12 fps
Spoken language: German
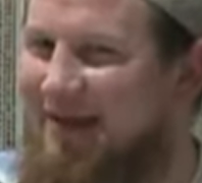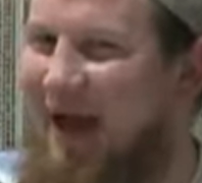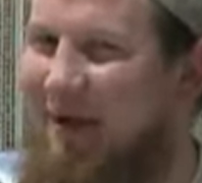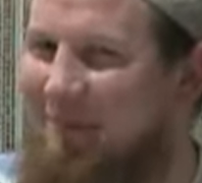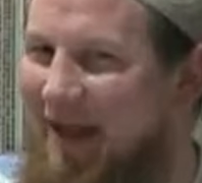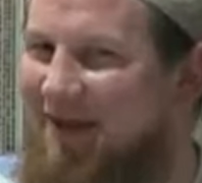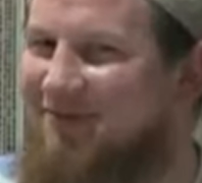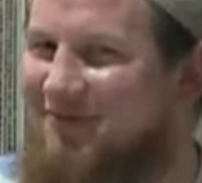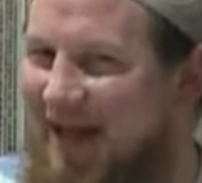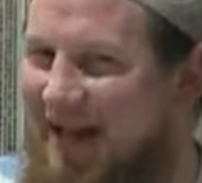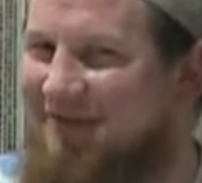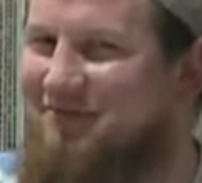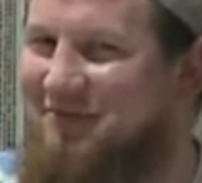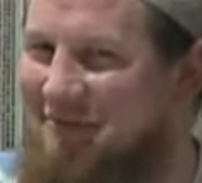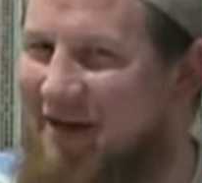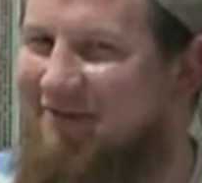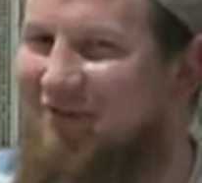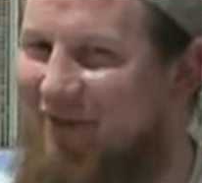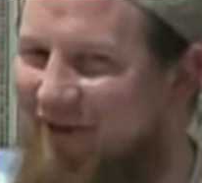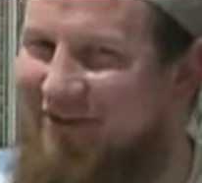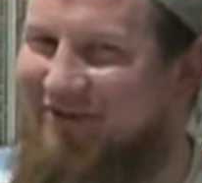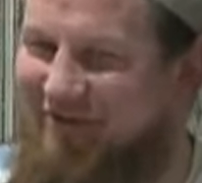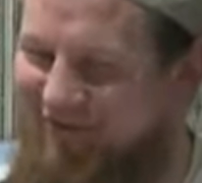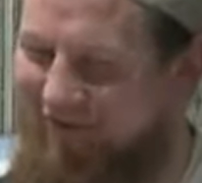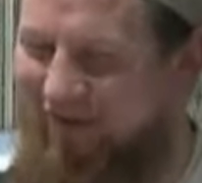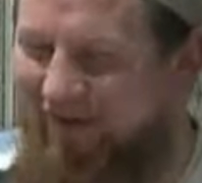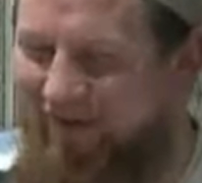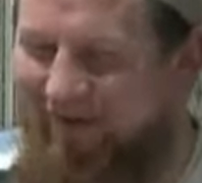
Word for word: Am 11.11. .11. um 11.11 Uhr, .11, wa?